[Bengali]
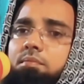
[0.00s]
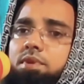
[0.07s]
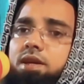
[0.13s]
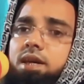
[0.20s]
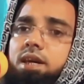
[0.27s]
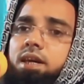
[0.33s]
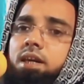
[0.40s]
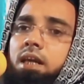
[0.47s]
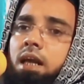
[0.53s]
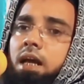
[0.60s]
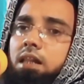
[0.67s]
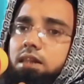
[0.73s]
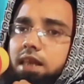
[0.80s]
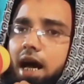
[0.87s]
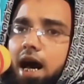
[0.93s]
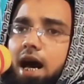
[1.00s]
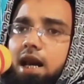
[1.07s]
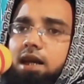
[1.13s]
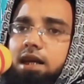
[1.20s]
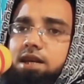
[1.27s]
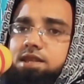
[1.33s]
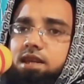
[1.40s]
আমি তার
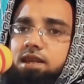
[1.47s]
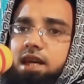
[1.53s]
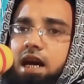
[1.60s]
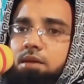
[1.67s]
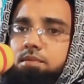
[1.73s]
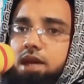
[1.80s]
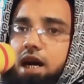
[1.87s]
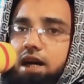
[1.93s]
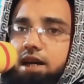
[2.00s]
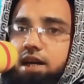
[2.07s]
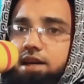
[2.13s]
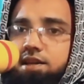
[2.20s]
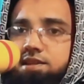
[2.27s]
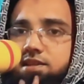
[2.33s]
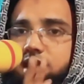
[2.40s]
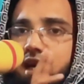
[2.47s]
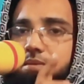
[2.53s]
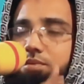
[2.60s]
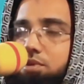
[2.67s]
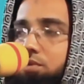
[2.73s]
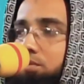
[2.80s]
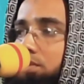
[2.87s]
কাছে গিয়ে আমি আগে ইসলাম
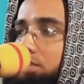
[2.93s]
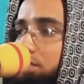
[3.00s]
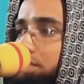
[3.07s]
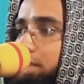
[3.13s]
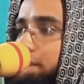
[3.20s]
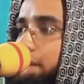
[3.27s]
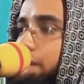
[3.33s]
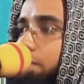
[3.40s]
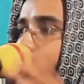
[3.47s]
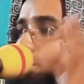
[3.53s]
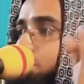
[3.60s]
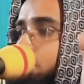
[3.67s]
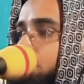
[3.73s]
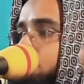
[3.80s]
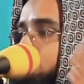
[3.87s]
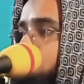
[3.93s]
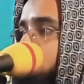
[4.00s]
কবুল করি এরপরে অন্য